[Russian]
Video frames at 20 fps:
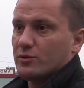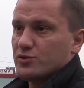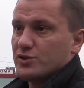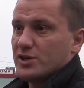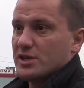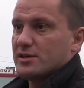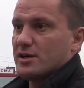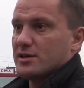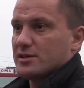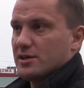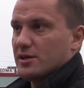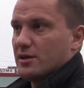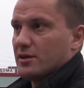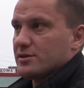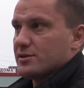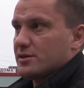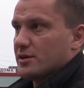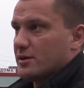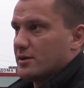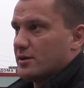Ну, часть
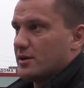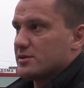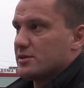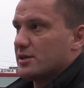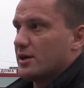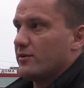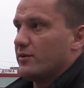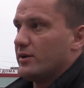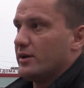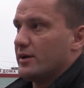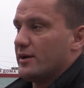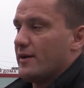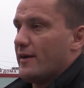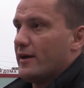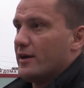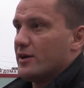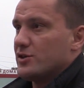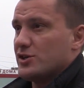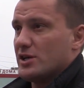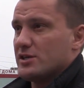осталась, а оставили
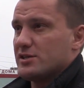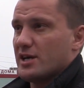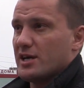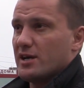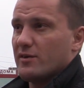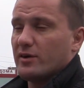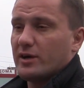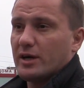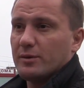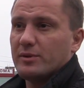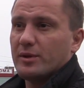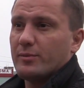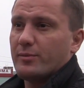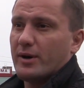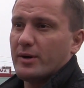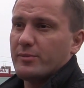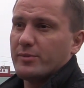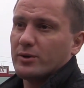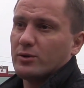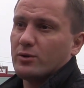часть заявок именно
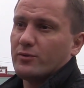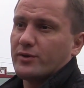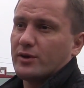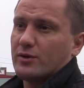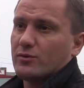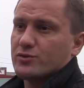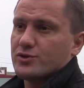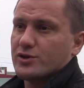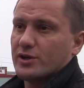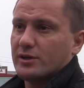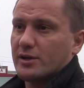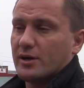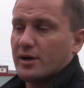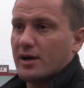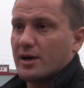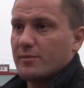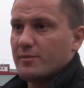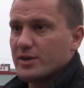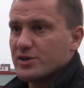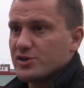по опиловке уже
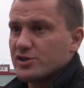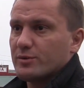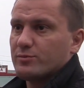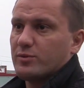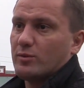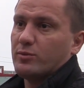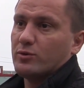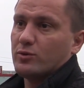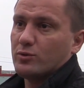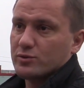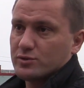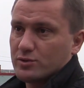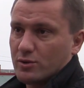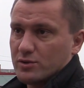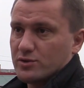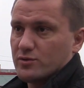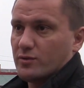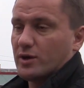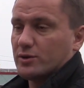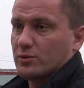на месячник по
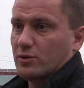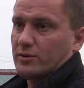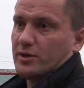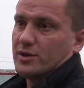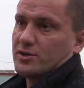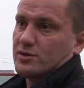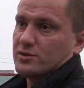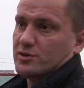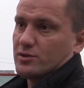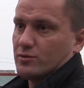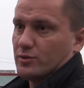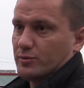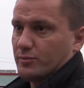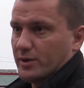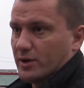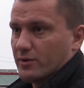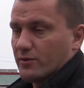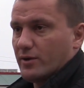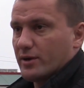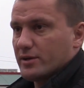благоустройству, который начался вот
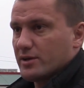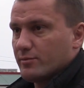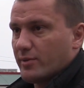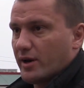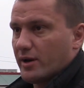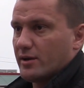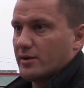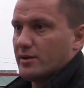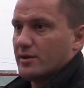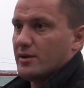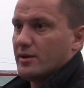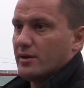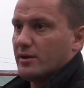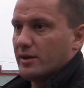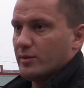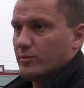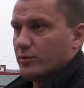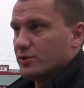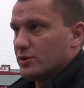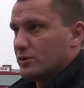1 октября
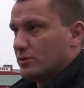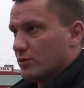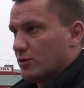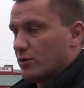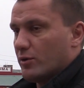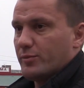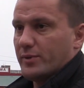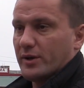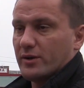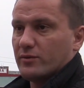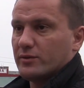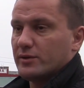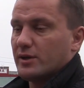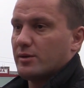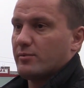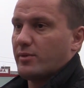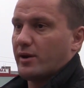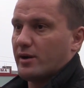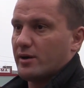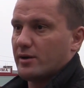и будет до 1
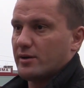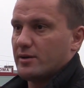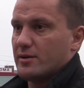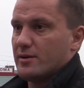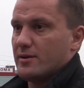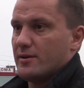ноября.